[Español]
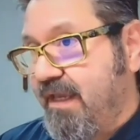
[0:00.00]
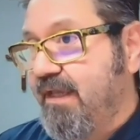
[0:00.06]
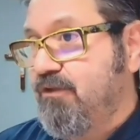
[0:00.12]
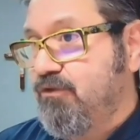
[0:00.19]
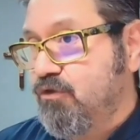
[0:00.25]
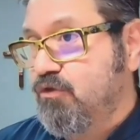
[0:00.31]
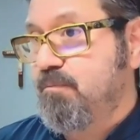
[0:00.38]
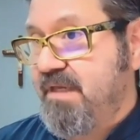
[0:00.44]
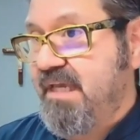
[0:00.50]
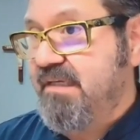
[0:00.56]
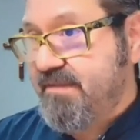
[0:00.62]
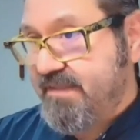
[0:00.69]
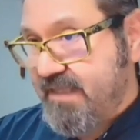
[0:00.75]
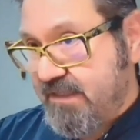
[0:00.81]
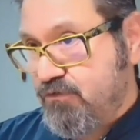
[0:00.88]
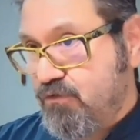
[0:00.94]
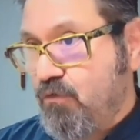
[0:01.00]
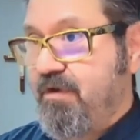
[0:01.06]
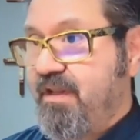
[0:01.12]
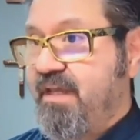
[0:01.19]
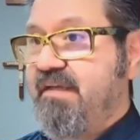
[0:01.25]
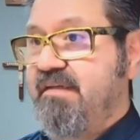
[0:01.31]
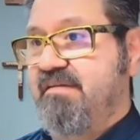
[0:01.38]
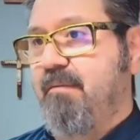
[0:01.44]
ellos piensan
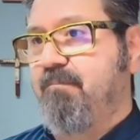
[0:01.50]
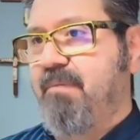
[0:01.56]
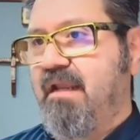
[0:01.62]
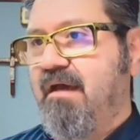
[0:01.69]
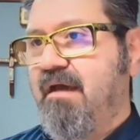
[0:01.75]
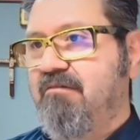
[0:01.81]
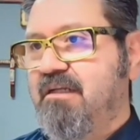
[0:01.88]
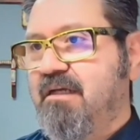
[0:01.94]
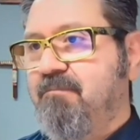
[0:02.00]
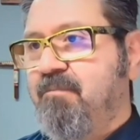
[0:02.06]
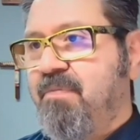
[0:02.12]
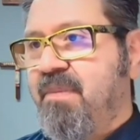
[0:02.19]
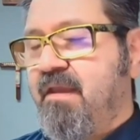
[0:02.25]
sobre esa palabra.